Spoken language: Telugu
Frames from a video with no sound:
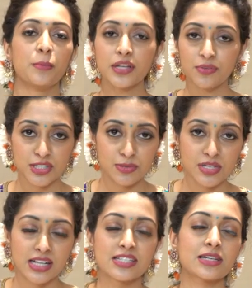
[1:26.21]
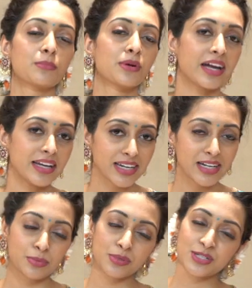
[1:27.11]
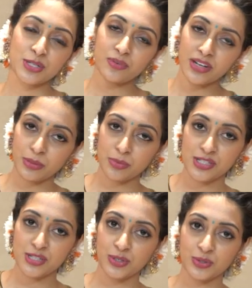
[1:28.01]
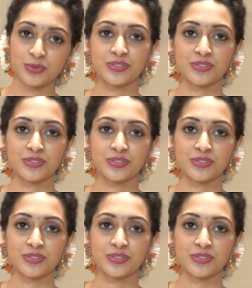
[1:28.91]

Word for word: మీరు వాట్సాప్ చేయాల్సిన నెంబర్ ఎయిట్ నైన్ ట్రిపుల్ జీరో వన్ ట్రిపుల్ జీరో టూ